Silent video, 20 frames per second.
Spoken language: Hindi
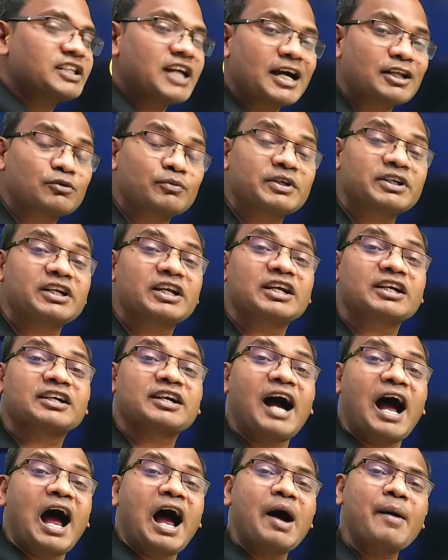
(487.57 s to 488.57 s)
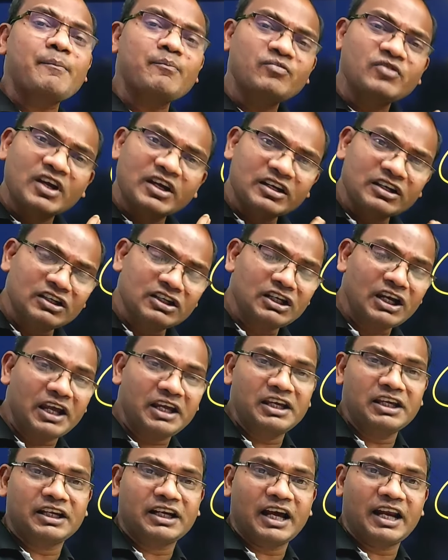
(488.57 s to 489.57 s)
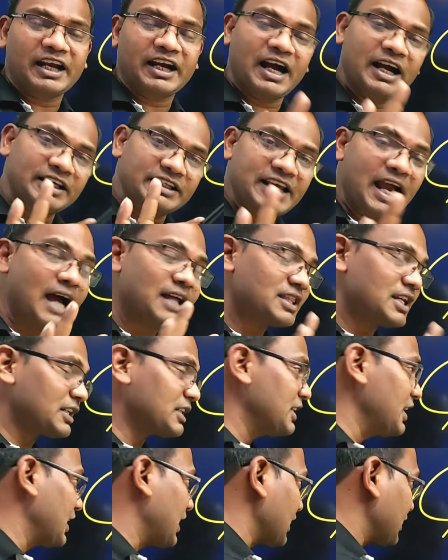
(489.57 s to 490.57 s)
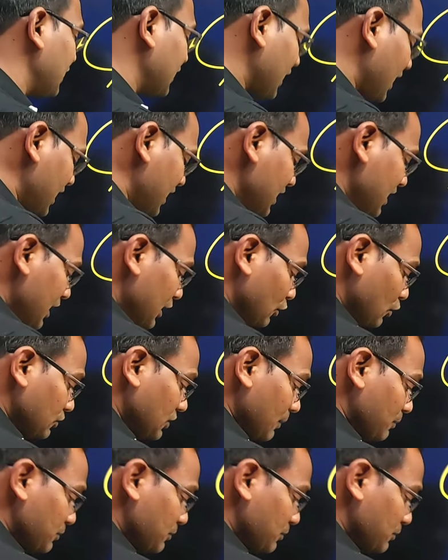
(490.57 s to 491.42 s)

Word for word: का जादुई ट्रिक काम नहीं करेगा याद रखिएगा ठीक है तो